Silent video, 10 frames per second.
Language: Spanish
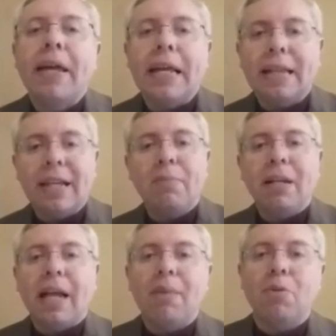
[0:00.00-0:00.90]
y
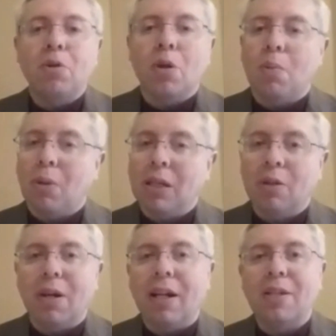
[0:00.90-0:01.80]
terminamos como en
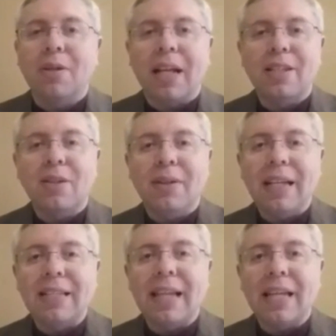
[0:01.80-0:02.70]
todas las
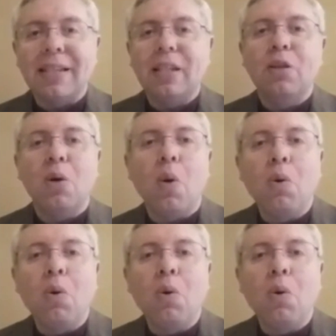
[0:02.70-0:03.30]
ocasiones haciendo